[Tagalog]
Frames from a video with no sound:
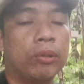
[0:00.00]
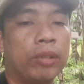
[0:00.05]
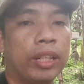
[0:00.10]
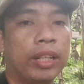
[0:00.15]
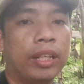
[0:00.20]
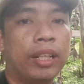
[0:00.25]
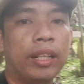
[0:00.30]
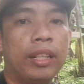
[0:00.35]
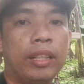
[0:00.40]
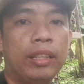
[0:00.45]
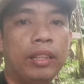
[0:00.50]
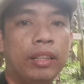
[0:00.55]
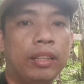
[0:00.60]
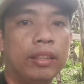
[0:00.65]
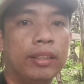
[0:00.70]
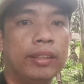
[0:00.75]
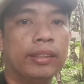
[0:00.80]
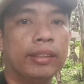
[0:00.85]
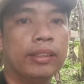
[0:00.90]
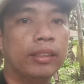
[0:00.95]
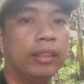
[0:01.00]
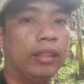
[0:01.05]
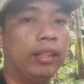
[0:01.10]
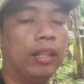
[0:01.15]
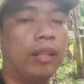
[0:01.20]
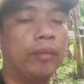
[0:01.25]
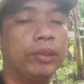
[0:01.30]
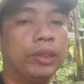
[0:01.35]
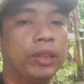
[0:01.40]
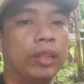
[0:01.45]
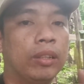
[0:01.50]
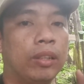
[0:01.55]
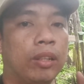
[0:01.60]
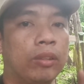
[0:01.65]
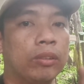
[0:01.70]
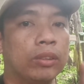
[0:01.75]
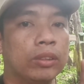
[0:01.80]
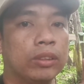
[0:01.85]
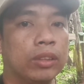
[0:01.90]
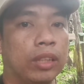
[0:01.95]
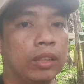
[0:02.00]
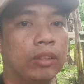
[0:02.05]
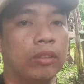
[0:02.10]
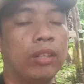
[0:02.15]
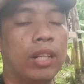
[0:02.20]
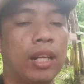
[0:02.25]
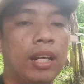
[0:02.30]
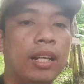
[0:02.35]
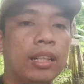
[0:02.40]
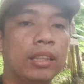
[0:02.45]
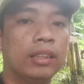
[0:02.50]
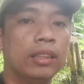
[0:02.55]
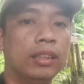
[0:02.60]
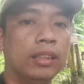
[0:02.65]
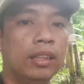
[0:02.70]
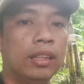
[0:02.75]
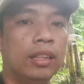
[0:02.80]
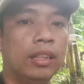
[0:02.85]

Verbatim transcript: Soaring High. Love shout out sa inyong lahat.